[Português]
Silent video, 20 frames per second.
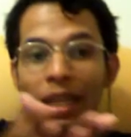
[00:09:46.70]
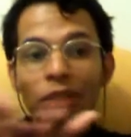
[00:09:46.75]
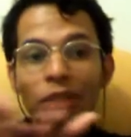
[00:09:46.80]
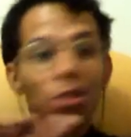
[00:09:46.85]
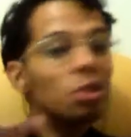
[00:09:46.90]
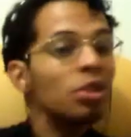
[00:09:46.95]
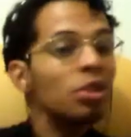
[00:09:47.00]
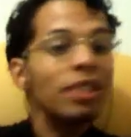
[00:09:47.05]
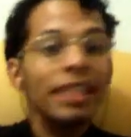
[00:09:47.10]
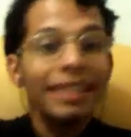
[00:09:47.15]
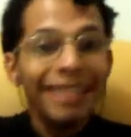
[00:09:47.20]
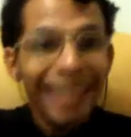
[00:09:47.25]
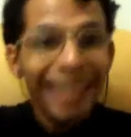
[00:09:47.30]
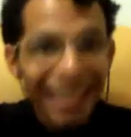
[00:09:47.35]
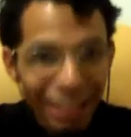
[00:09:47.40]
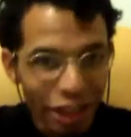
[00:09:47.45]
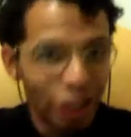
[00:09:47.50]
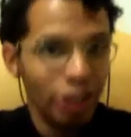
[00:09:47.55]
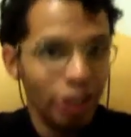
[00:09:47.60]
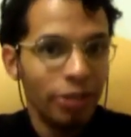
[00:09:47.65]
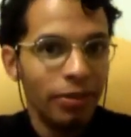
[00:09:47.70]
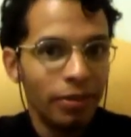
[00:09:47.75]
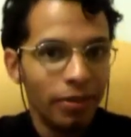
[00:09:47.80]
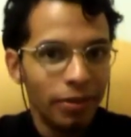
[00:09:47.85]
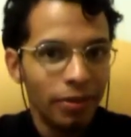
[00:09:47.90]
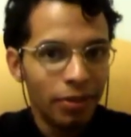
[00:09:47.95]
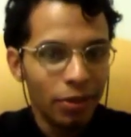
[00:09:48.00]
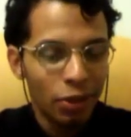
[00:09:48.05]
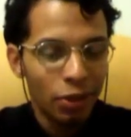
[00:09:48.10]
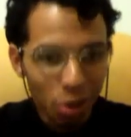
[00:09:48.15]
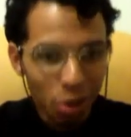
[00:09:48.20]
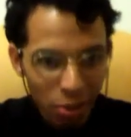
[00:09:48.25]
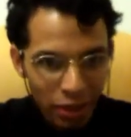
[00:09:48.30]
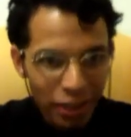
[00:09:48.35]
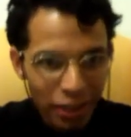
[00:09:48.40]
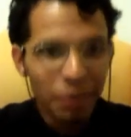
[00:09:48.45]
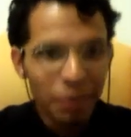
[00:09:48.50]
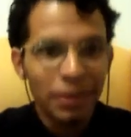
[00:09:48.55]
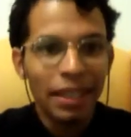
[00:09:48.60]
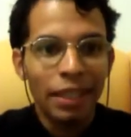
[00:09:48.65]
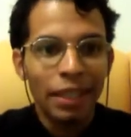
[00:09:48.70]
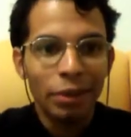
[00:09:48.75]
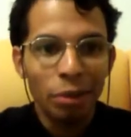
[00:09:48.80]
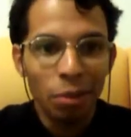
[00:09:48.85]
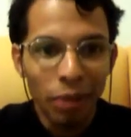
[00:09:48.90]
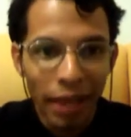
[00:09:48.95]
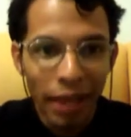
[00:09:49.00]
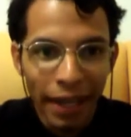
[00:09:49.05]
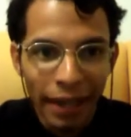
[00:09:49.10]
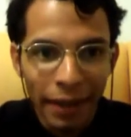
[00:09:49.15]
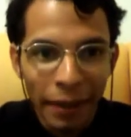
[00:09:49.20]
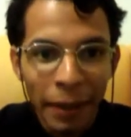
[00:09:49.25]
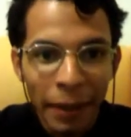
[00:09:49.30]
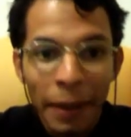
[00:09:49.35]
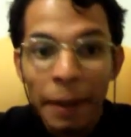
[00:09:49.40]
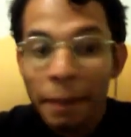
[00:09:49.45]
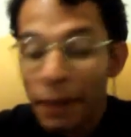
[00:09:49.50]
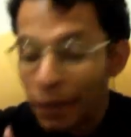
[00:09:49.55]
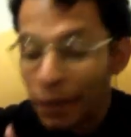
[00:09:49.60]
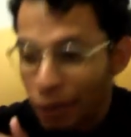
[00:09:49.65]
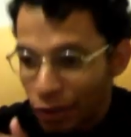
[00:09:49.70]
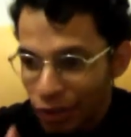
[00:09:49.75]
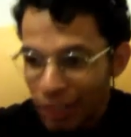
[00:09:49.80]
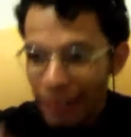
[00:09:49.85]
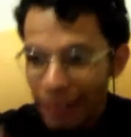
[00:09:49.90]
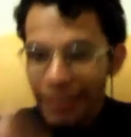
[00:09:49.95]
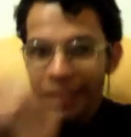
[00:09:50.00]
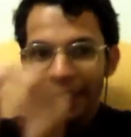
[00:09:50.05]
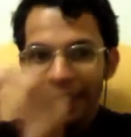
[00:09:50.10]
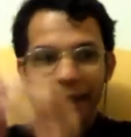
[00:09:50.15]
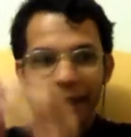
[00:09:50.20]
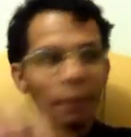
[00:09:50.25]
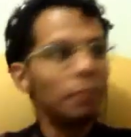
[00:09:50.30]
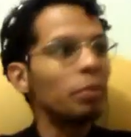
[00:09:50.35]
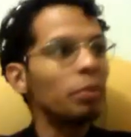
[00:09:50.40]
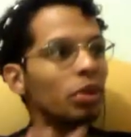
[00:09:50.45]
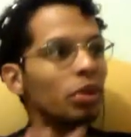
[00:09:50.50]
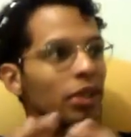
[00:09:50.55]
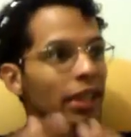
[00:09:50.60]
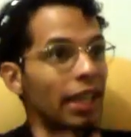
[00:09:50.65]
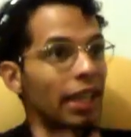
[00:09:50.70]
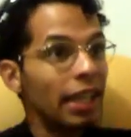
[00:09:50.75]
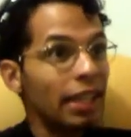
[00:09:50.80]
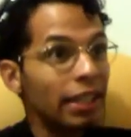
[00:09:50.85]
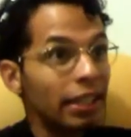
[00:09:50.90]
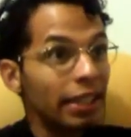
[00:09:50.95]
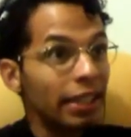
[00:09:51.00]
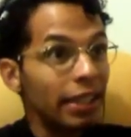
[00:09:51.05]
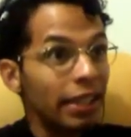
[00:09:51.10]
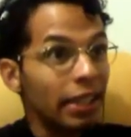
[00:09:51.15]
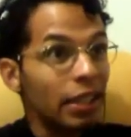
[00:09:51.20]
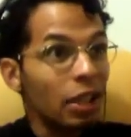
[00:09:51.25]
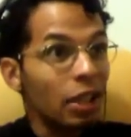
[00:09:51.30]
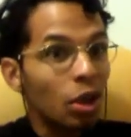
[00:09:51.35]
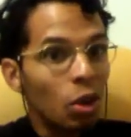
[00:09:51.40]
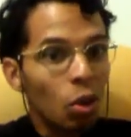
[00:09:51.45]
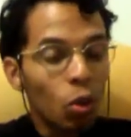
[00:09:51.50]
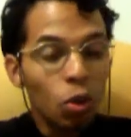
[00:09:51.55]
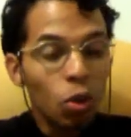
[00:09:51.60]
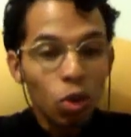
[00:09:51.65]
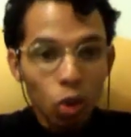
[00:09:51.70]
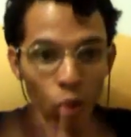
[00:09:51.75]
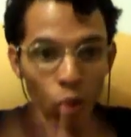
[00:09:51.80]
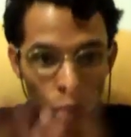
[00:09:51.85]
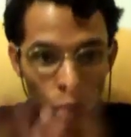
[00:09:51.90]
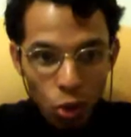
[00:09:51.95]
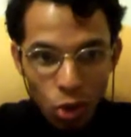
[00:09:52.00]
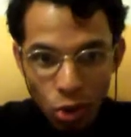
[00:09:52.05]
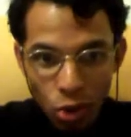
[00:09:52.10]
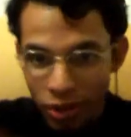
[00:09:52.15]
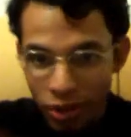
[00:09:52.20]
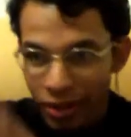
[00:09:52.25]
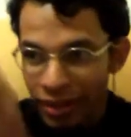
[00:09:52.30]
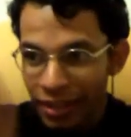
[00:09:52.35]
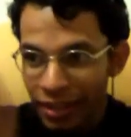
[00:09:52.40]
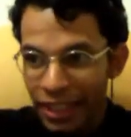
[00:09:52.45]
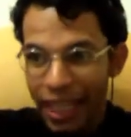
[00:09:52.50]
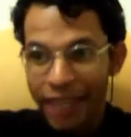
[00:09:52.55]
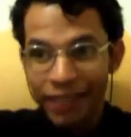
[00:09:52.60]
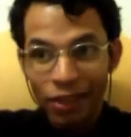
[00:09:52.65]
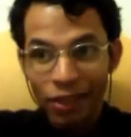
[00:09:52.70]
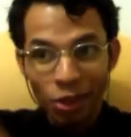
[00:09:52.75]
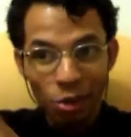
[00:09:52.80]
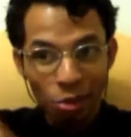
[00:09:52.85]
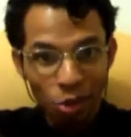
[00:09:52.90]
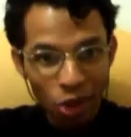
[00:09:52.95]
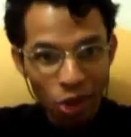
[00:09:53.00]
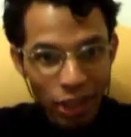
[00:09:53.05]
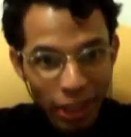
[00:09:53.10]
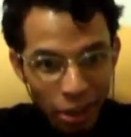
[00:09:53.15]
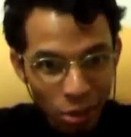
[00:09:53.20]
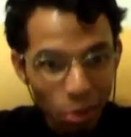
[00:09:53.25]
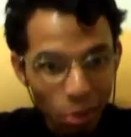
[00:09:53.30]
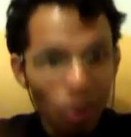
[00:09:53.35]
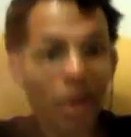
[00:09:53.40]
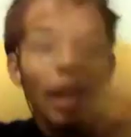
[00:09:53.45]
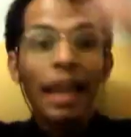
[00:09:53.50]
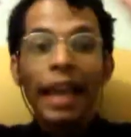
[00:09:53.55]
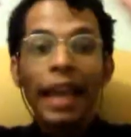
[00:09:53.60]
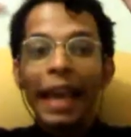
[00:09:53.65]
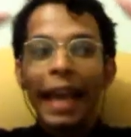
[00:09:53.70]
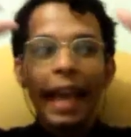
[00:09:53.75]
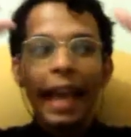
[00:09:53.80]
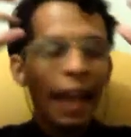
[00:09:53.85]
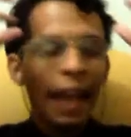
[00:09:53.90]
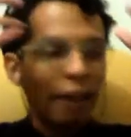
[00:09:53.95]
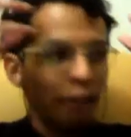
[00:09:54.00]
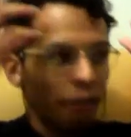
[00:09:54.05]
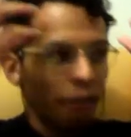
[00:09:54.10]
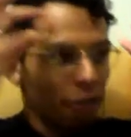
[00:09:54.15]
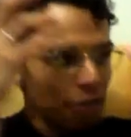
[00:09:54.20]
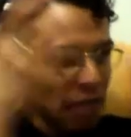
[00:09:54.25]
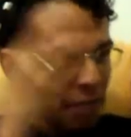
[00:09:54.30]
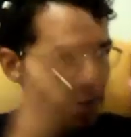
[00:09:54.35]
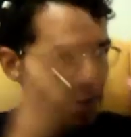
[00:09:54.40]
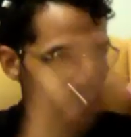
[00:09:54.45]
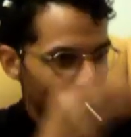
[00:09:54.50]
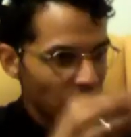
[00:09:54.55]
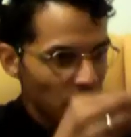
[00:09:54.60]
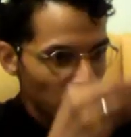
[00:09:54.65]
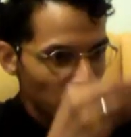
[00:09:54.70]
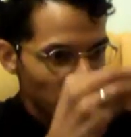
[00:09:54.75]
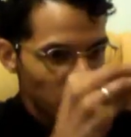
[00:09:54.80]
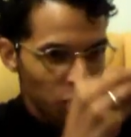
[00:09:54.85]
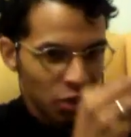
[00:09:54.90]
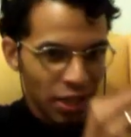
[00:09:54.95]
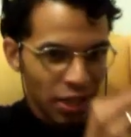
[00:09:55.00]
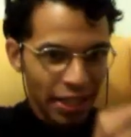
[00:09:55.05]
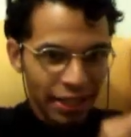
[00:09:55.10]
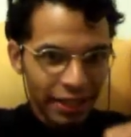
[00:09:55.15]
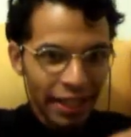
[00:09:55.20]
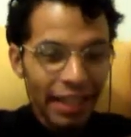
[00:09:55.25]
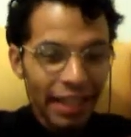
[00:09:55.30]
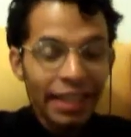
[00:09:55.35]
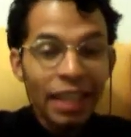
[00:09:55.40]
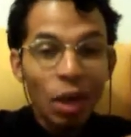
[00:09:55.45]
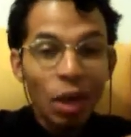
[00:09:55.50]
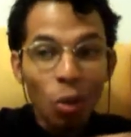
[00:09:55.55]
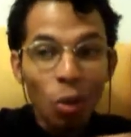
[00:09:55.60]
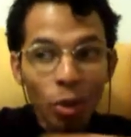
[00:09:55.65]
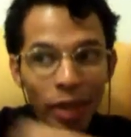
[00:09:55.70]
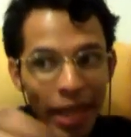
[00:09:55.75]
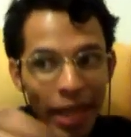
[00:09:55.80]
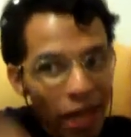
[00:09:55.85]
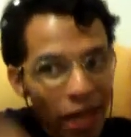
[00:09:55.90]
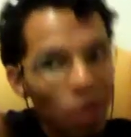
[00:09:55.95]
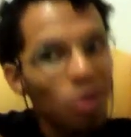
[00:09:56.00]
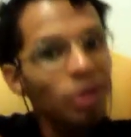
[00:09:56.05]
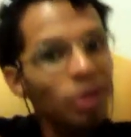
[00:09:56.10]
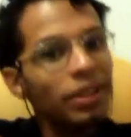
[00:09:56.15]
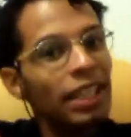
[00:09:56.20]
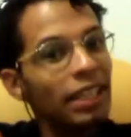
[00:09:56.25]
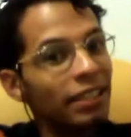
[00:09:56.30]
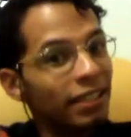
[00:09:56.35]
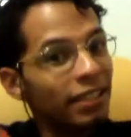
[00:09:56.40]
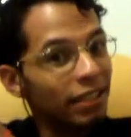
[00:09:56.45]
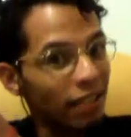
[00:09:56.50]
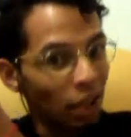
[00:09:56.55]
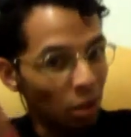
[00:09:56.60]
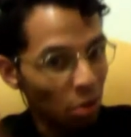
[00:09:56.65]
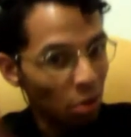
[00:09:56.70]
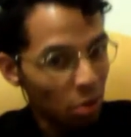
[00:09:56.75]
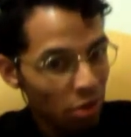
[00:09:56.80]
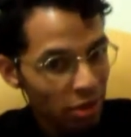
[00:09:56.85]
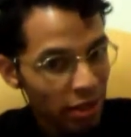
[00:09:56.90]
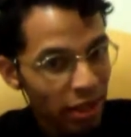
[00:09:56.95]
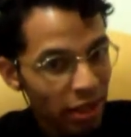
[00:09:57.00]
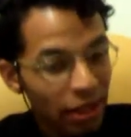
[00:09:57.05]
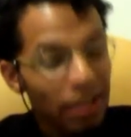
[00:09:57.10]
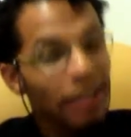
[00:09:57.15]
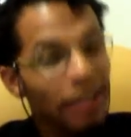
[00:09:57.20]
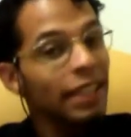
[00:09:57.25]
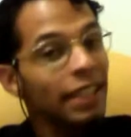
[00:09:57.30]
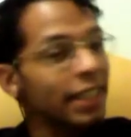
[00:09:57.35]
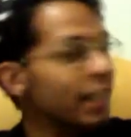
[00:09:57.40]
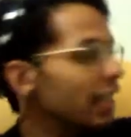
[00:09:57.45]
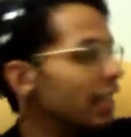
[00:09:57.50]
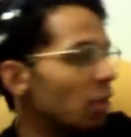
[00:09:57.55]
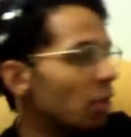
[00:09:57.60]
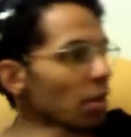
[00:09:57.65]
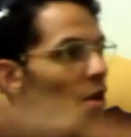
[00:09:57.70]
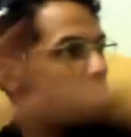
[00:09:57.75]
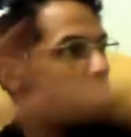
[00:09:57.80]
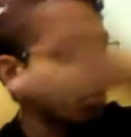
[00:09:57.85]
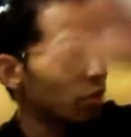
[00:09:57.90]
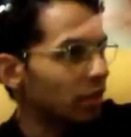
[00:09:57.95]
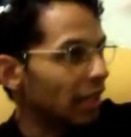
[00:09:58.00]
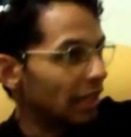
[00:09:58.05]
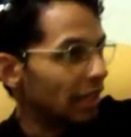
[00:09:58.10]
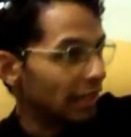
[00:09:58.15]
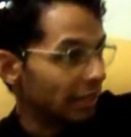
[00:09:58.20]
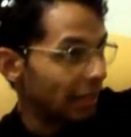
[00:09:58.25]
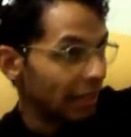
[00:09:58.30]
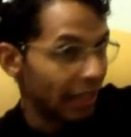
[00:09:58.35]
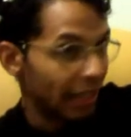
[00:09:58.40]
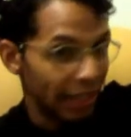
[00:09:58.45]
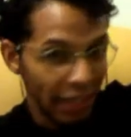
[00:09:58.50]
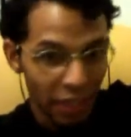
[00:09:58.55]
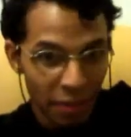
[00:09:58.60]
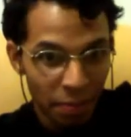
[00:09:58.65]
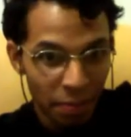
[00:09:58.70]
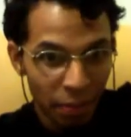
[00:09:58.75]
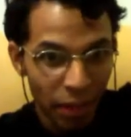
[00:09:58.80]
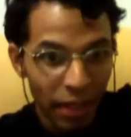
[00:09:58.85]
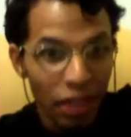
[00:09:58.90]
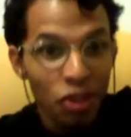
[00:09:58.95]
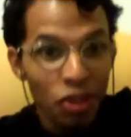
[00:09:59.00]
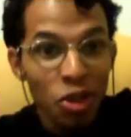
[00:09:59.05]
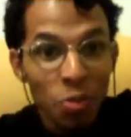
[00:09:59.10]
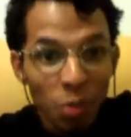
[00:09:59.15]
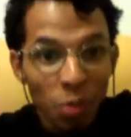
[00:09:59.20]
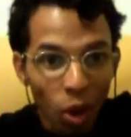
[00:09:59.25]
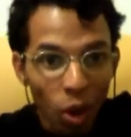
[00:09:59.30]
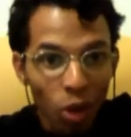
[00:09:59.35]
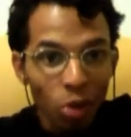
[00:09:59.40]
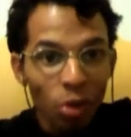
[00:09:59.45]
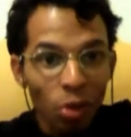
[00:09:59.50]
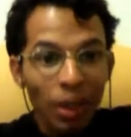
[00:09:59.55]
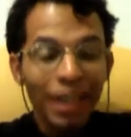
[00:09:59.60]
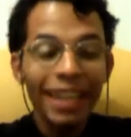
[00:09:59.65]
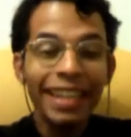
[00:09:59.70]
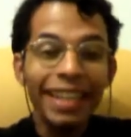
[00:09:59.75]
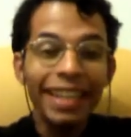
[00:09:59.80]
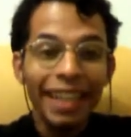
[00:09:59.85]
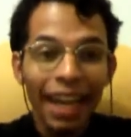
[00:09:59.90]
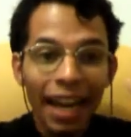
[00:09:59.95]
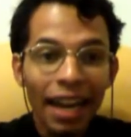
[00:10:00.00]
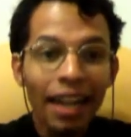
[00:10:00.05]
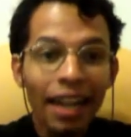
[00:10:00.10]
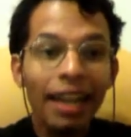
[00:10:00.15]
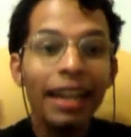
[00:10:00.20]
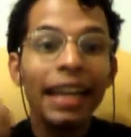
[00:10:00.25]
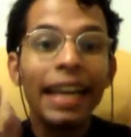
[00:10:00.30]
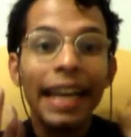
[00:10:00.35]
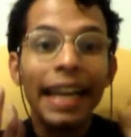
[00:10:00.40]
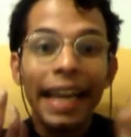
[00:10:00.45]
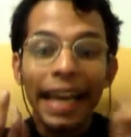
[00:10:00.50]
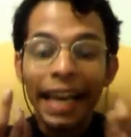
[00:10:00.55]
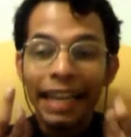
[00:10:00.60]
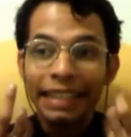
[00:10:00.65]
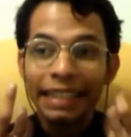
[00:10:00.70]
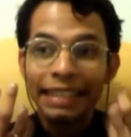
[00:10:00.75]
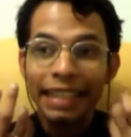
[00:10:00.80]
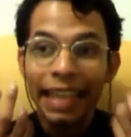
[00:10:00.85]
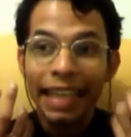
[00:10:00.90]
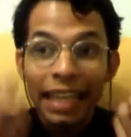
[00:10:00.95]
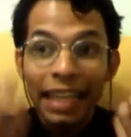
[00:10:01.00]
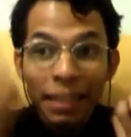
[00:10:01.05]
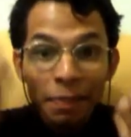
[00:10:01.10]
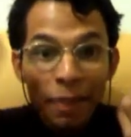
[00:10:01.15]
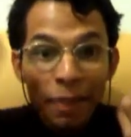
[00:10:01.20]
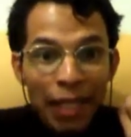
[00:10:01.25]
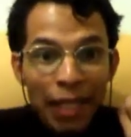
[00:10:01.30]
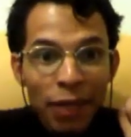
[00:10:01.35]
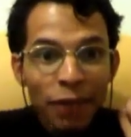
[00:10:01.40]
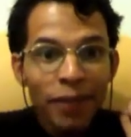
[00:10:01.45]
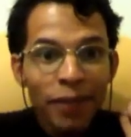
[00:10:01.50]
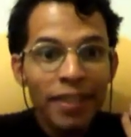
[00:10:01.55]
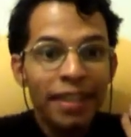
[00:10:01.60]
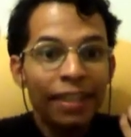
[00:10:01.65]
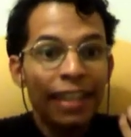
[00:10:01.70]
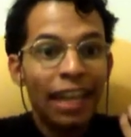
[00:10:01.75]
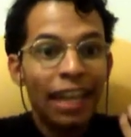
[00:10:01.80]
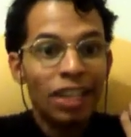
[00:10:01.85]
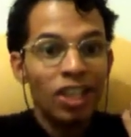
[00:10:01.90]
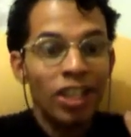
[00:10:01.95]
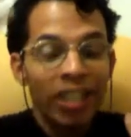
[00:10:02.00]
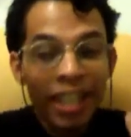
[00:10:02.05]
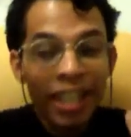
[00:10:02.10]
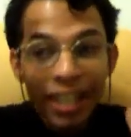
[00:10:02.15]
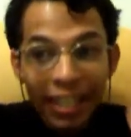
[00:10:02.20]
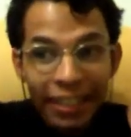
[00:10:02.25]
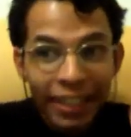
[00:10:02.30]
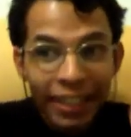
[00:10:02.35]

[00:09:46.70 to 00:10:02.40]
a sociedade de um determinado lugar. Para você entender por que, que os russos escrevem de um jeito, é fundamental que você entenda o que, é que acontece na Rússia, que não acontece lá na Espanha, de modo a criar essa especificidade que a